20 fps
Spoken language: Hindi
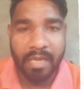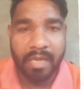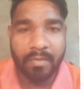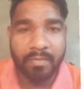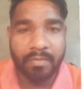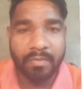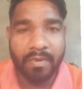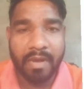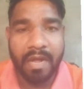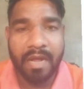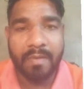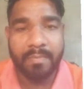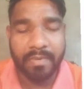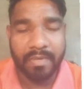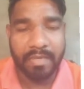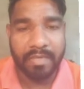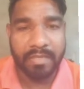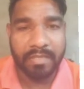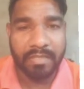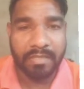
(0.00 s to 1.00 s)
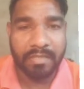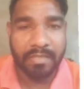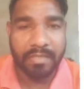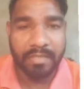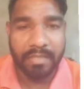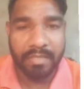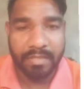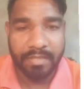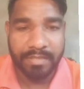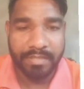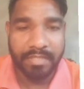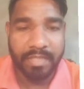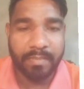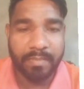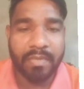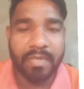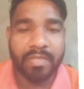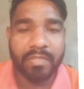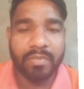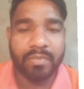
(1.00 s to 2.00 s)
अब वहाँ पर
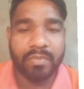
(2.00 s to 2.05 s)
जफर जो